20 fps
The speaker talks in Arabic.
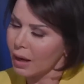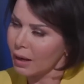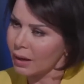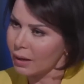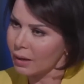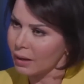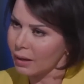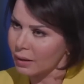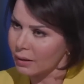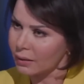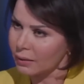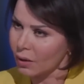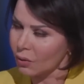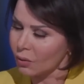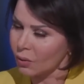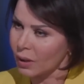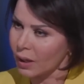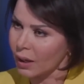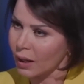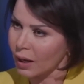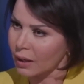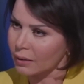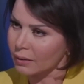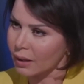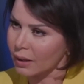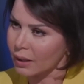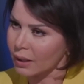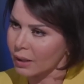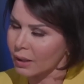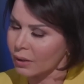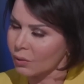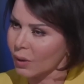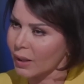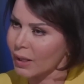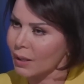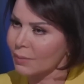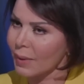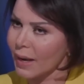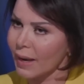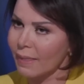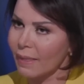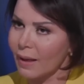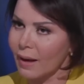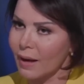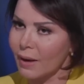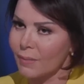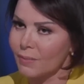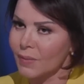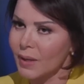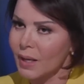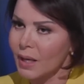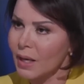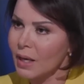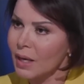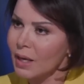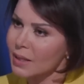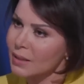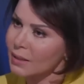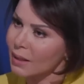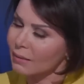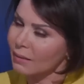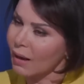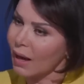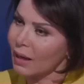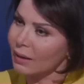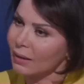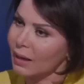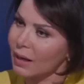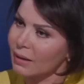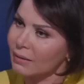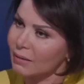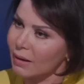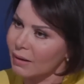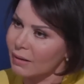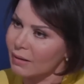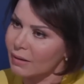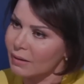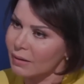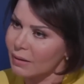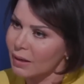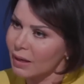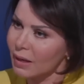الدور القطري ولماذا استطاعت قطر